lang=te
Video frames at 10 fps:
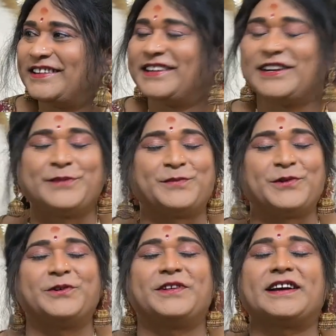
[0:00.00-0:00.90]
నేను ఎప్పుడు
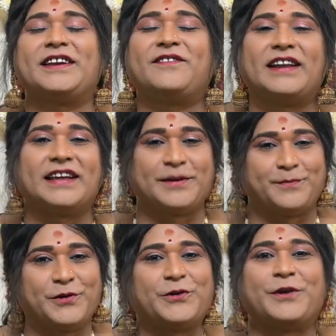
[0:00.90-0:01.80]
గోదరకని వాళ్ళకి
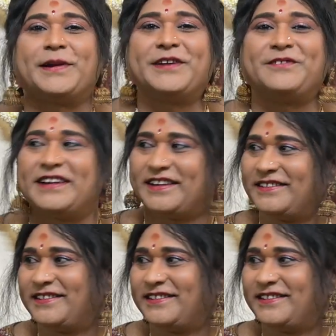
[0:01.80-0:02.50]
ఎప్పుడు రుణపడి ఉంటా